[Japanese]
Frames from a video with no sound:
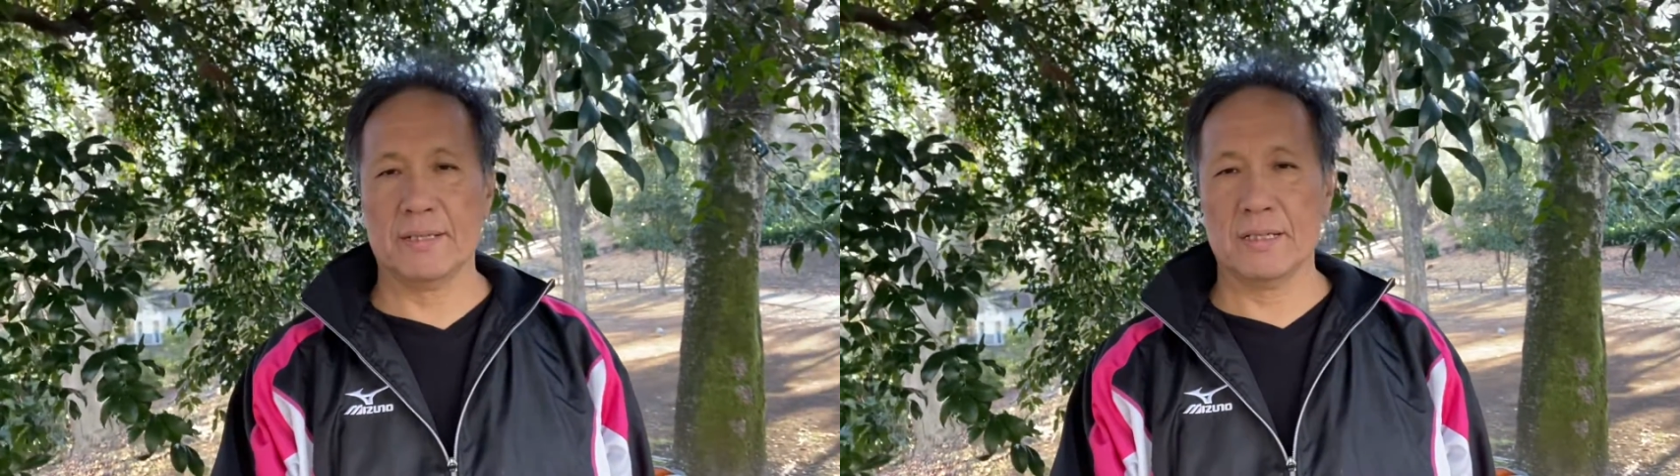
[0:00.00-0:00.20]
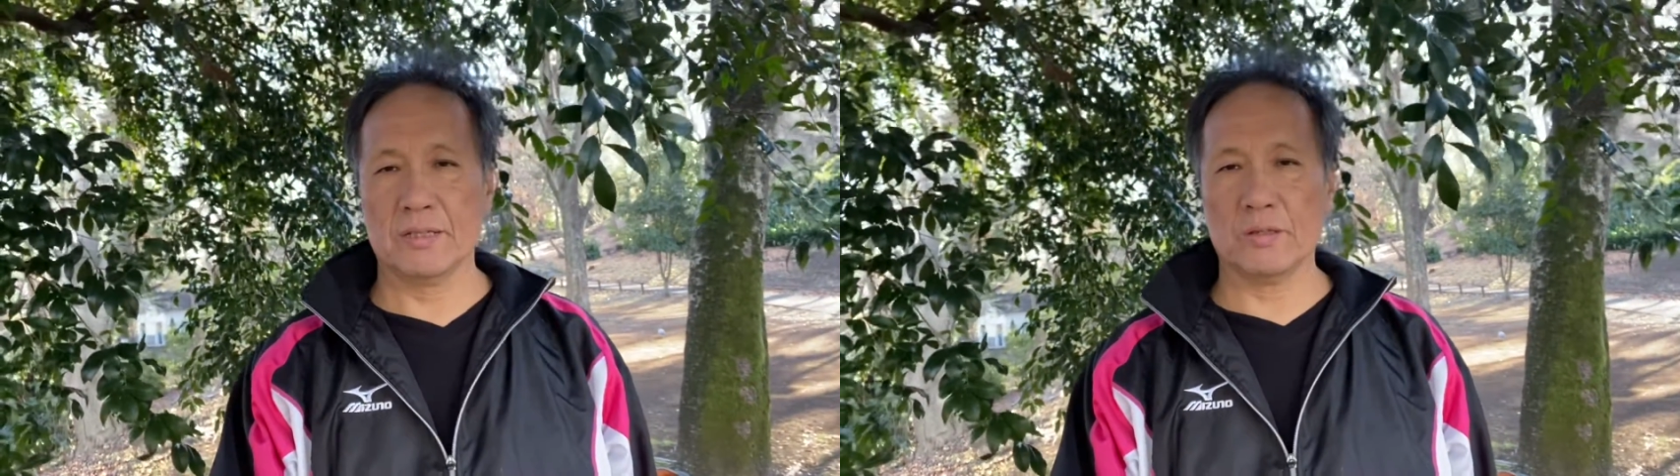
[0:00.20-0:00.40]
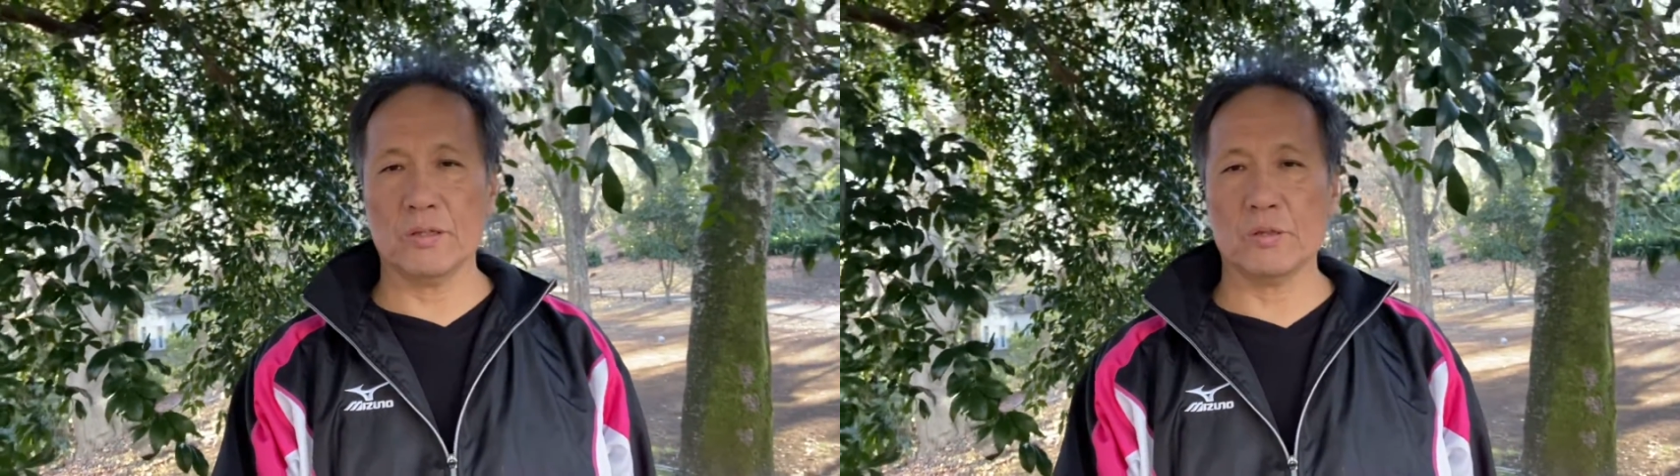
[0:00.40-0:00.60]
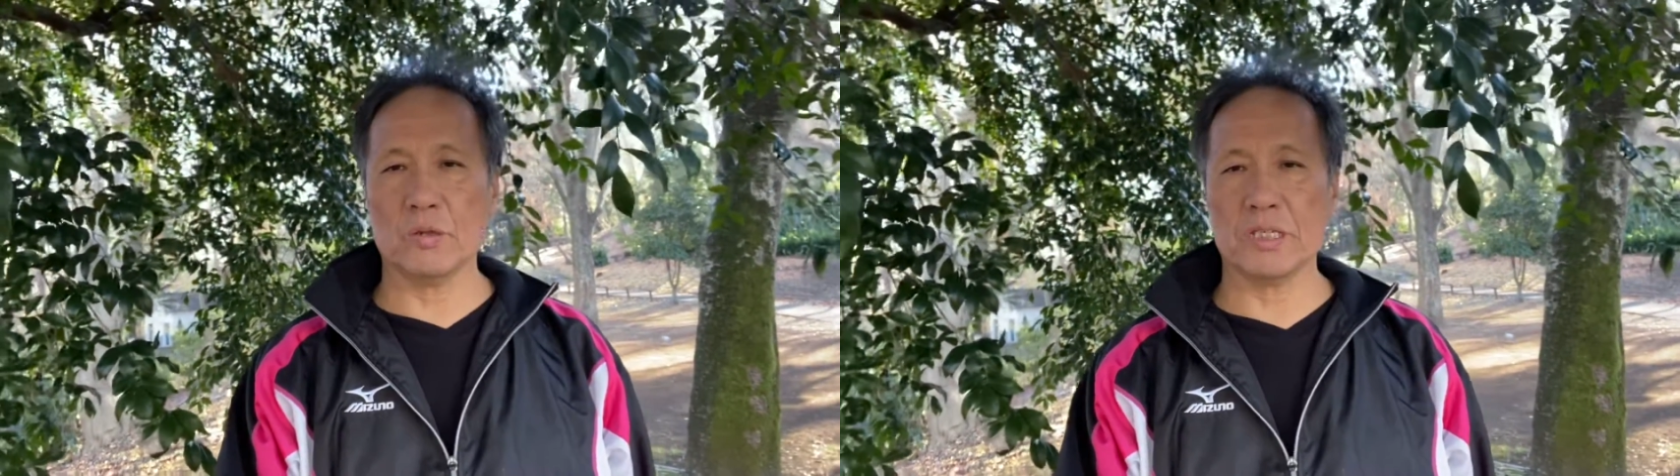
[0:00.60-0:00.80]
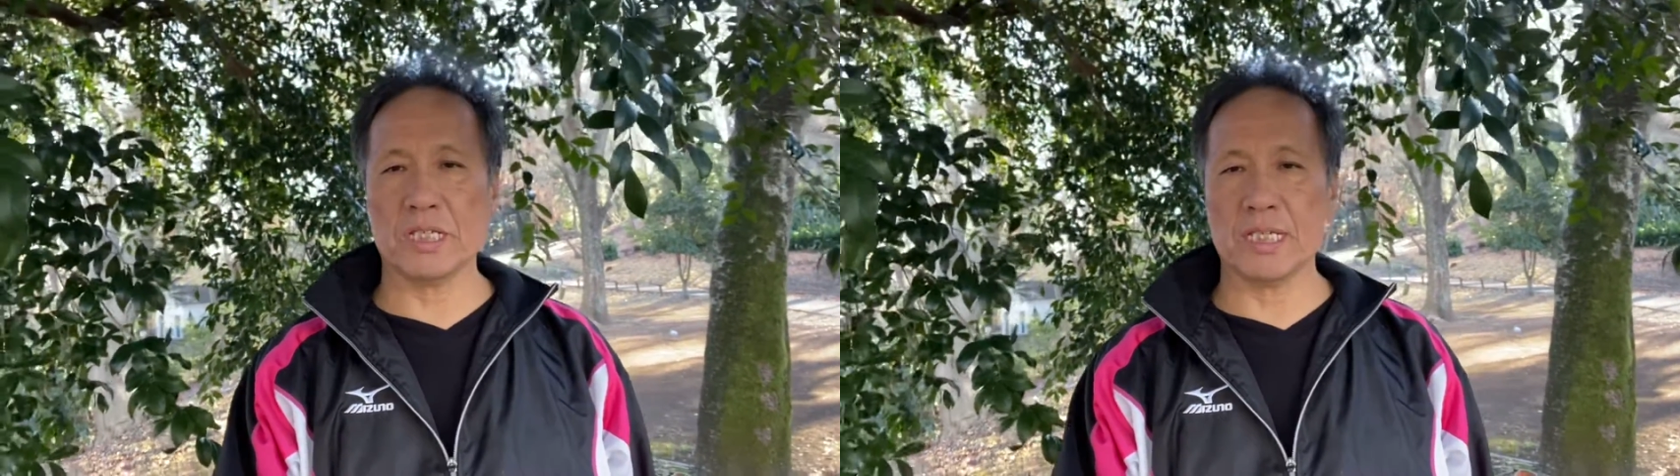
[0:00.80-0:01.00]
その同
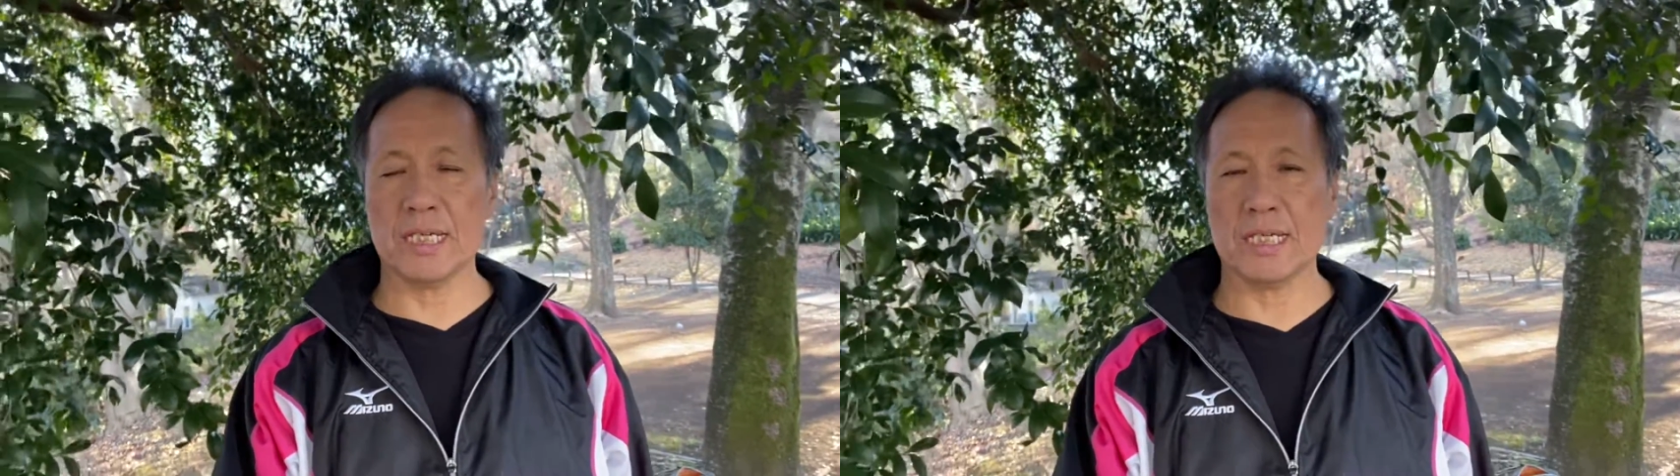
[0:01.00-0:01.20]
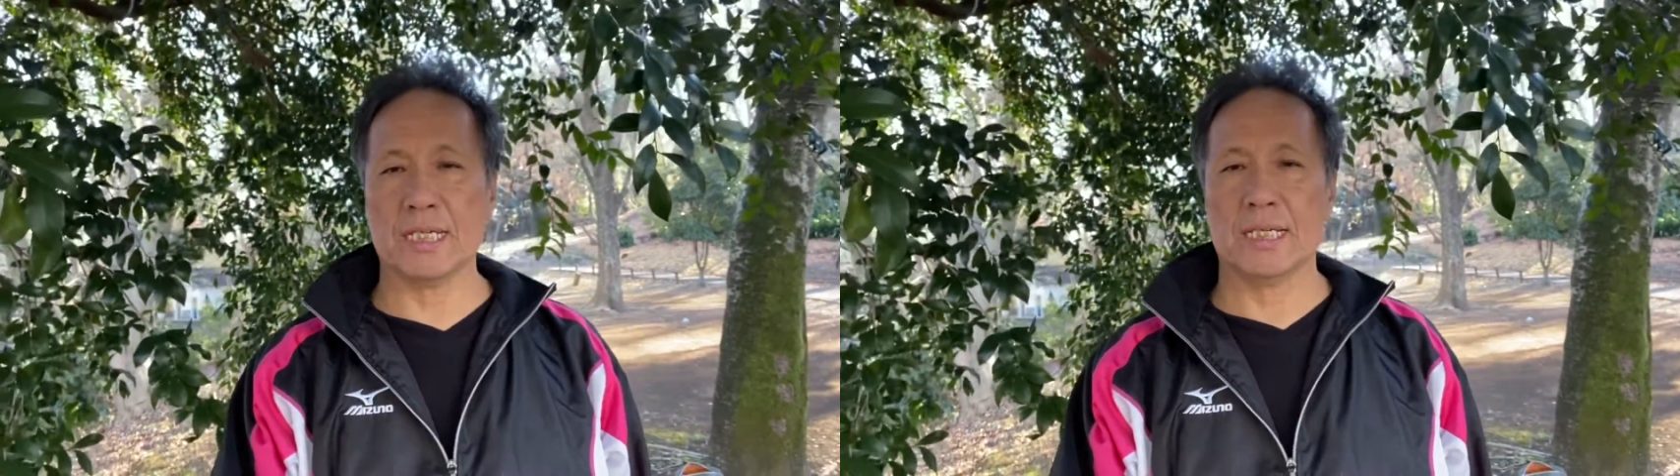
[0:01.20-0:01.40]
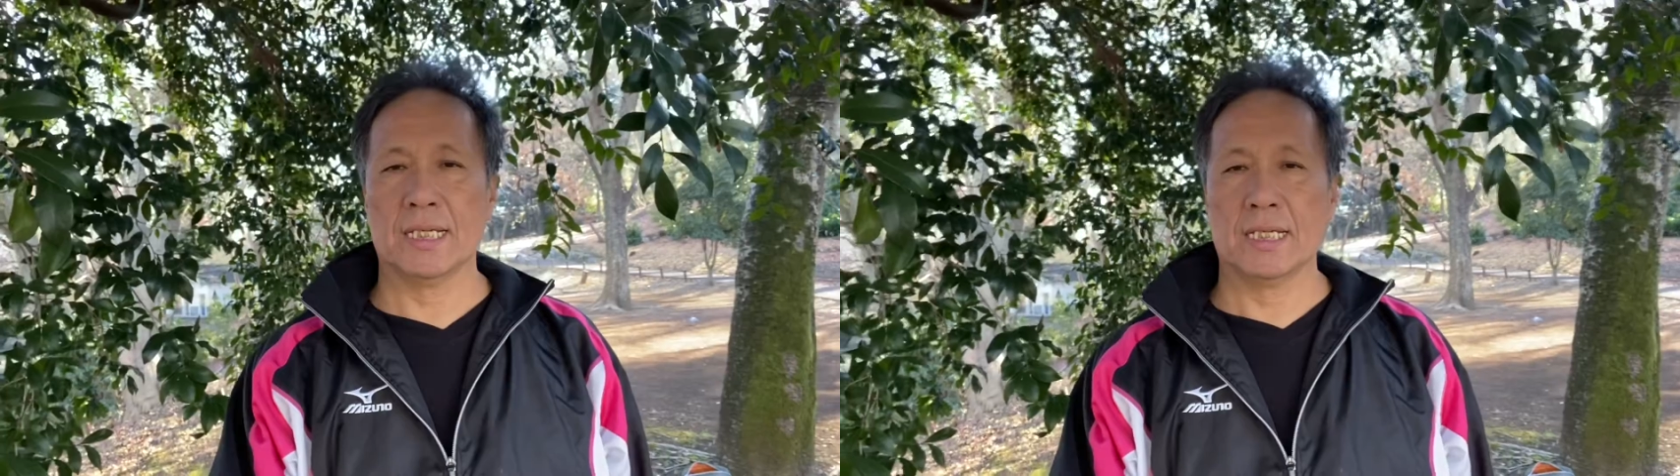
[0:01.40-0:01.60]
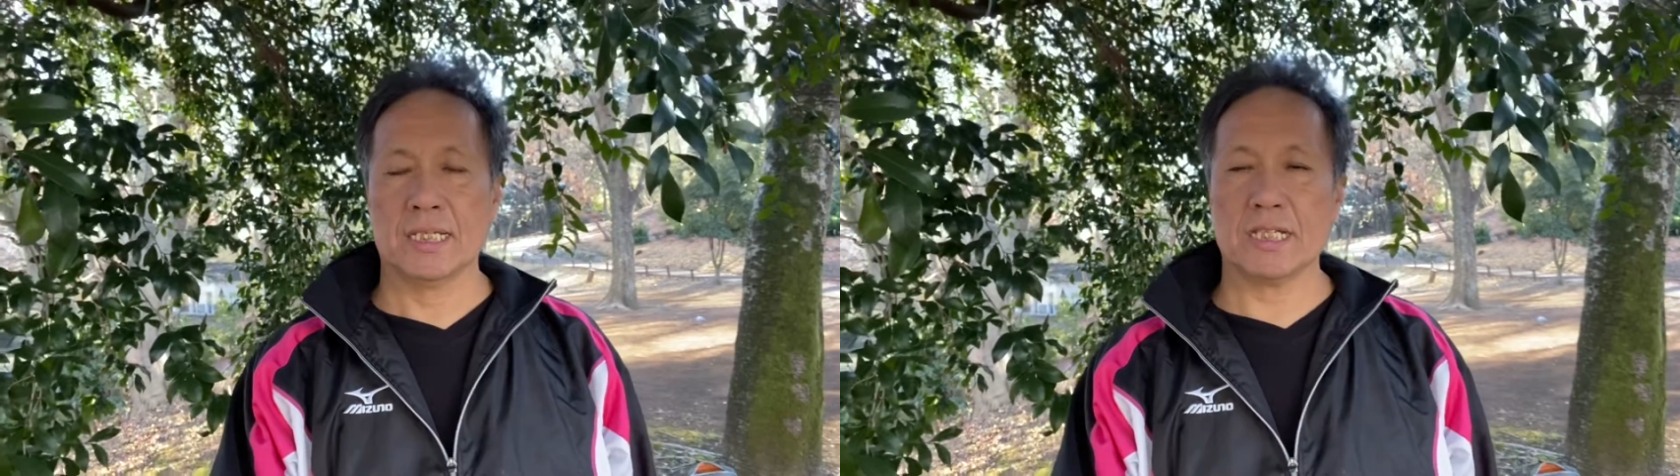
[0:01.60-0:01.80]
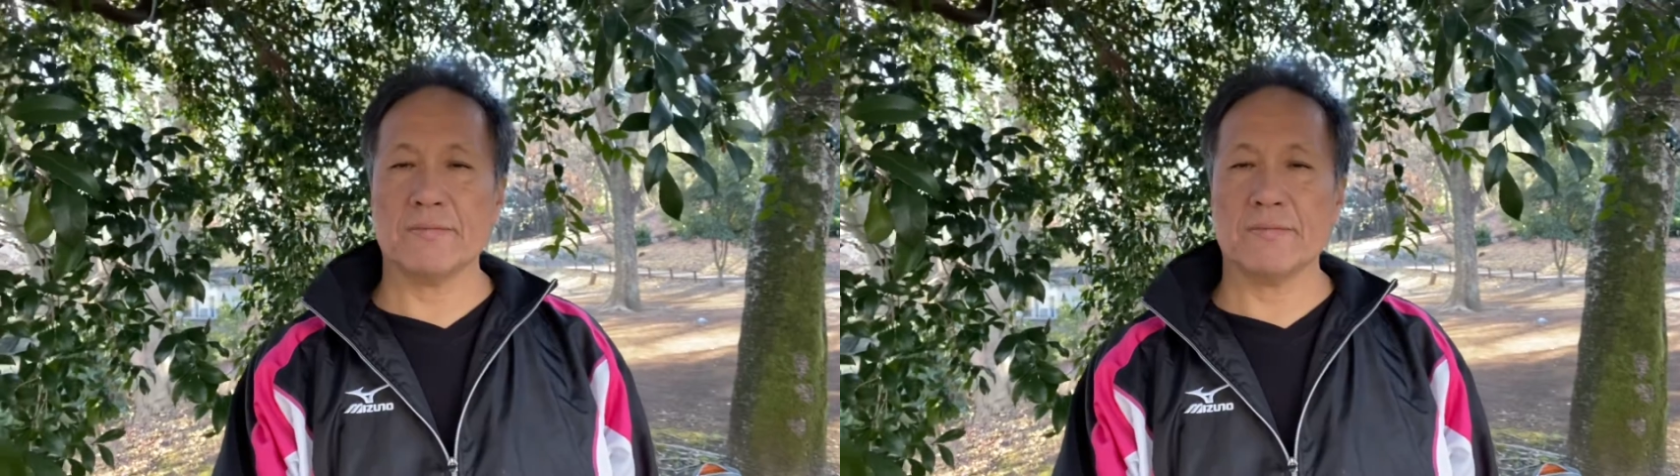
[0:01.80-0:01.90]
時に、自